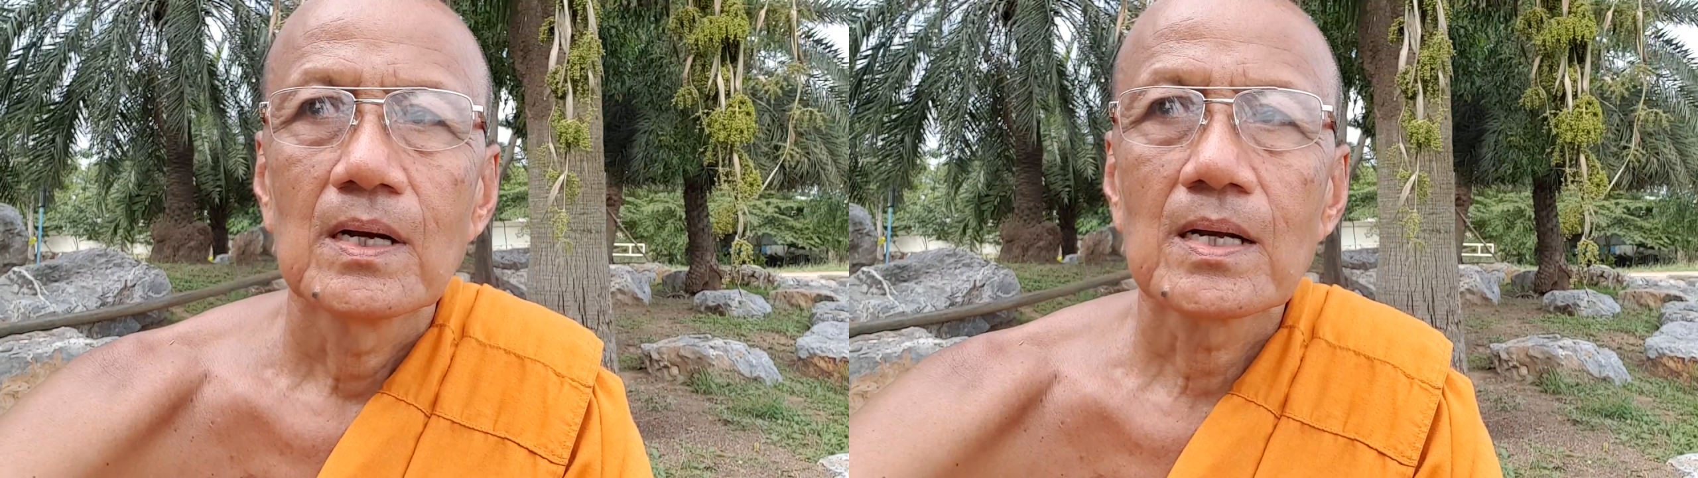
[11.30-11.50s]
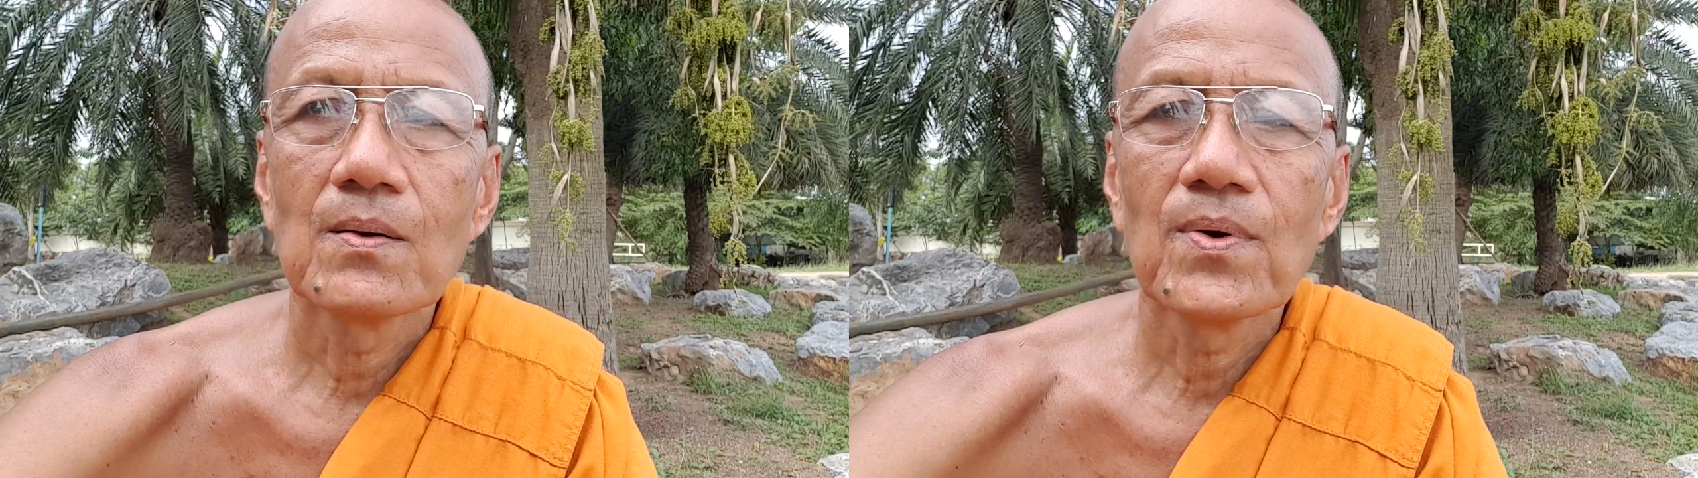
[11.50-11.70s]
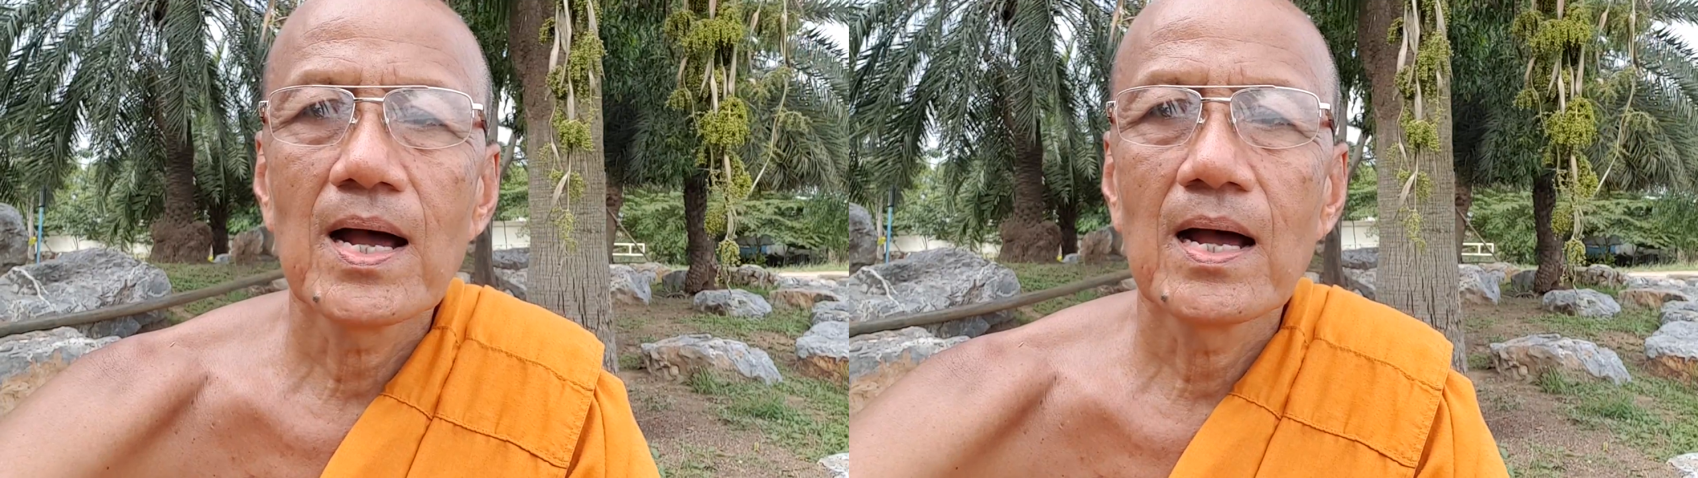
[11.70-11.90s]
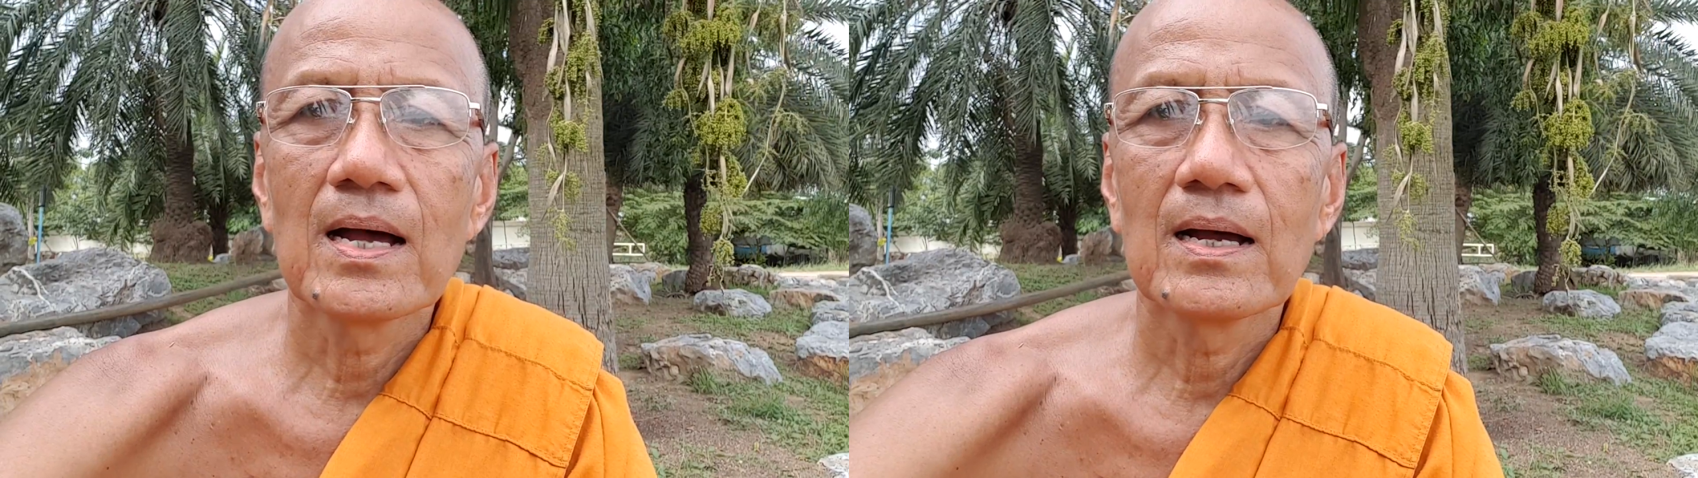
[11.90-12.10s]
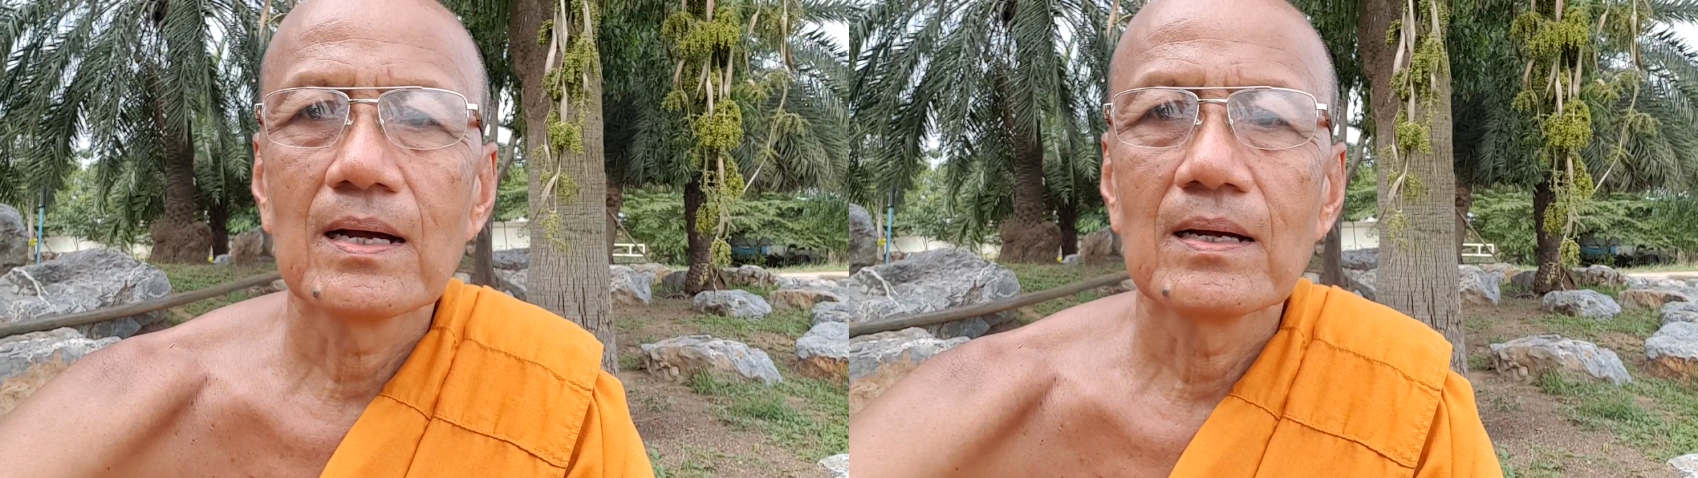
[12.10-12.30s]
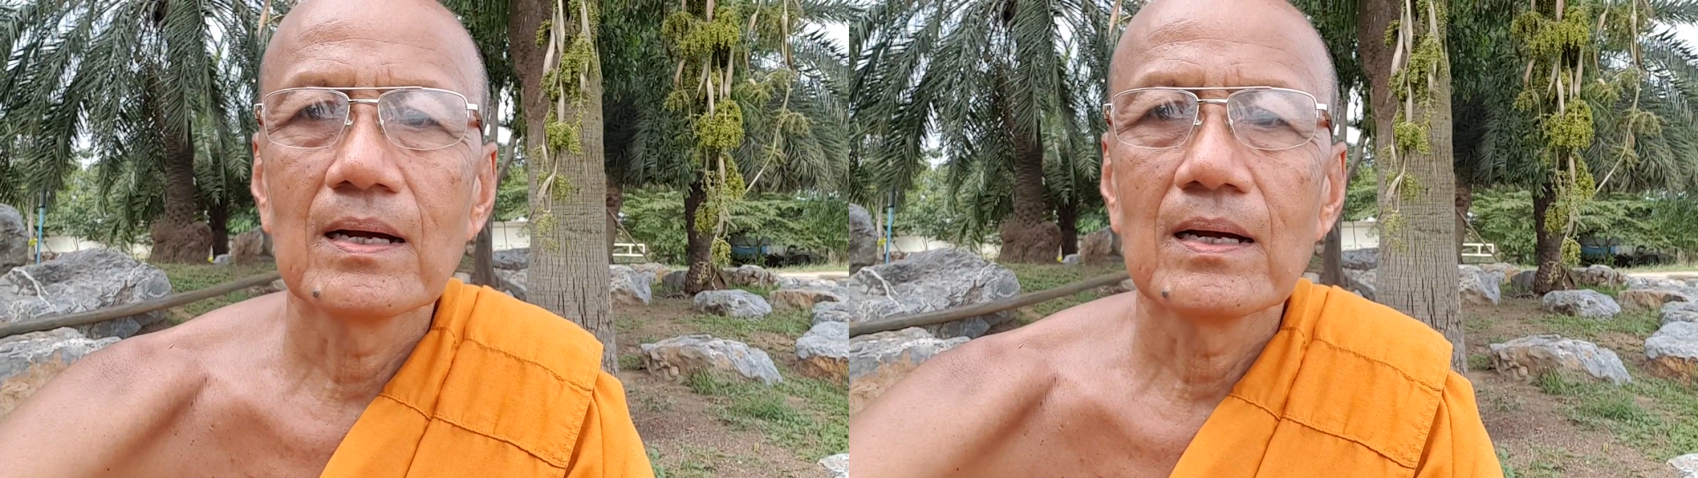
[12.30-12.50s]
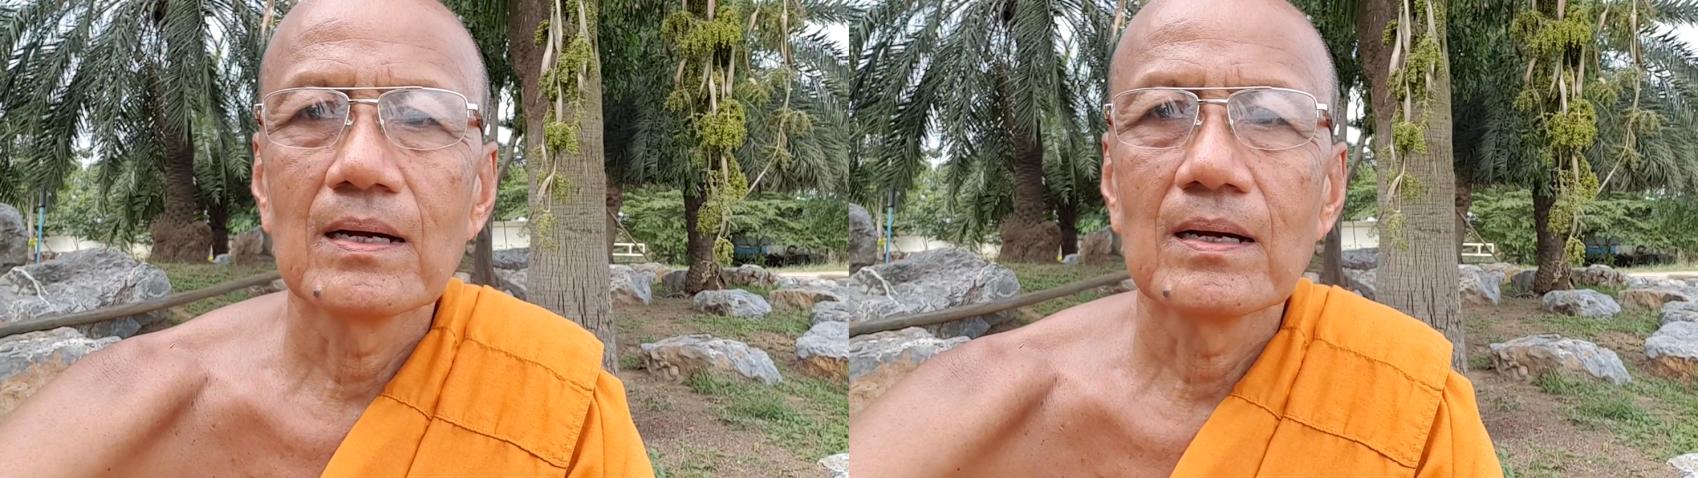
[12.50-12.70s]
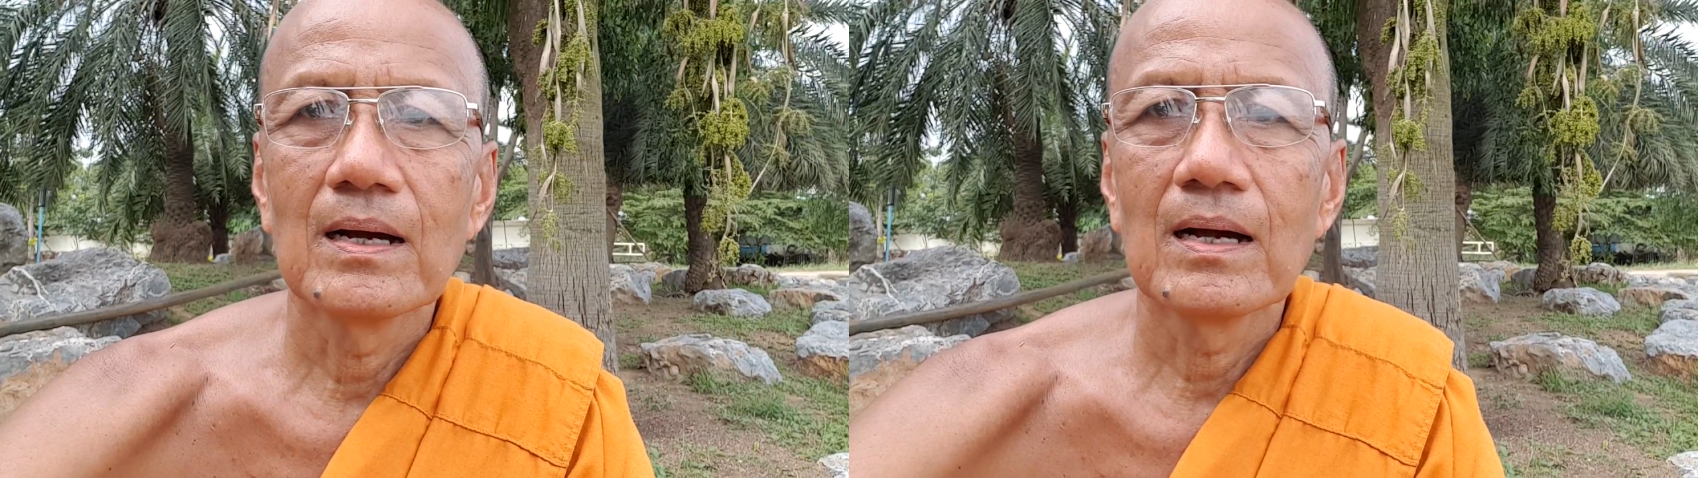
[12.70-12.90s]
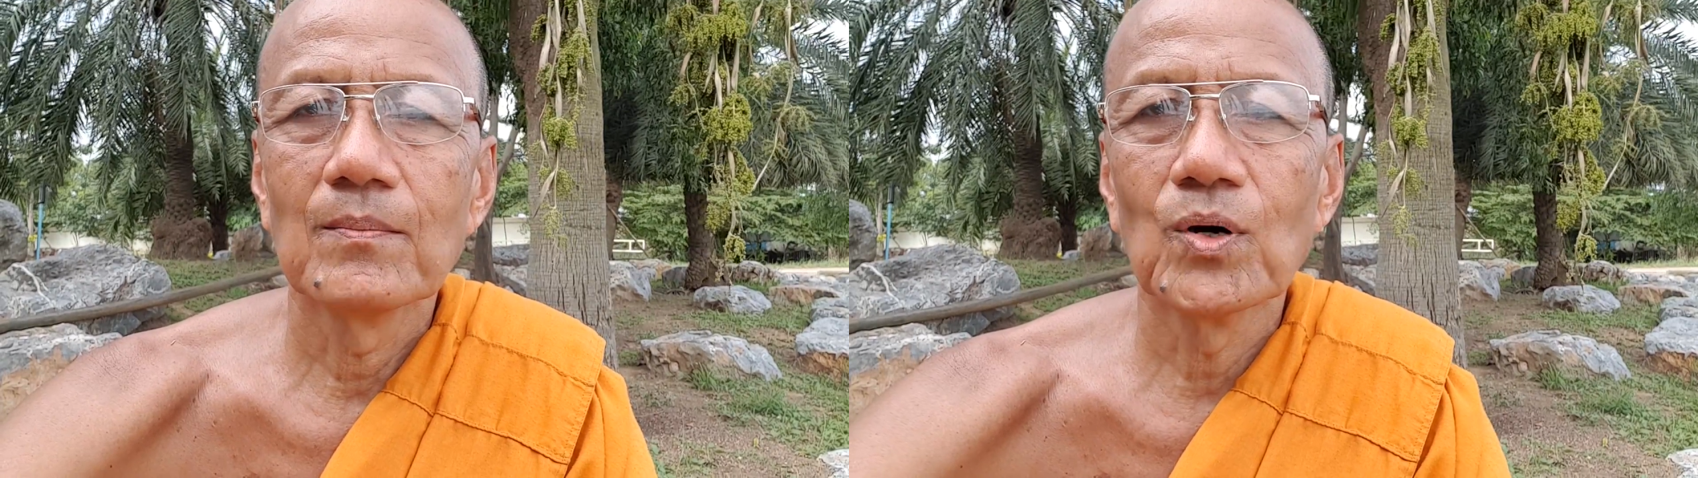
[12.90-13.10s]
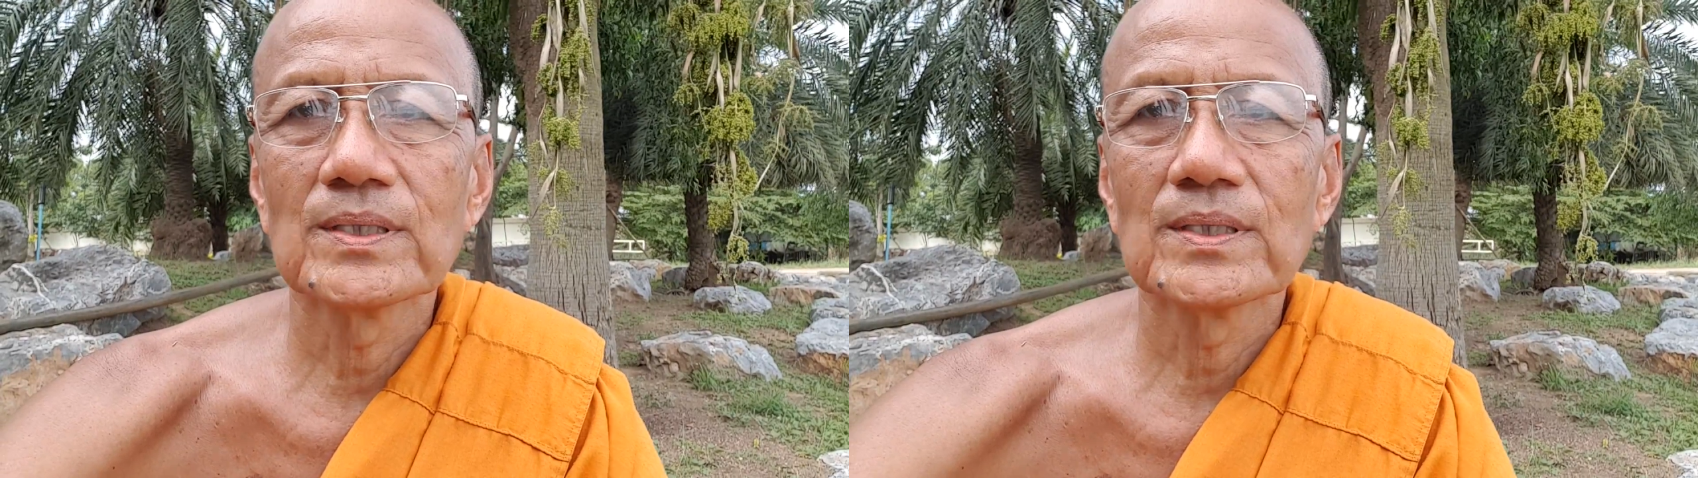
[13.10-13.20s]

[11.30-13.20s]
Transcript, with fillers: คำว่าบ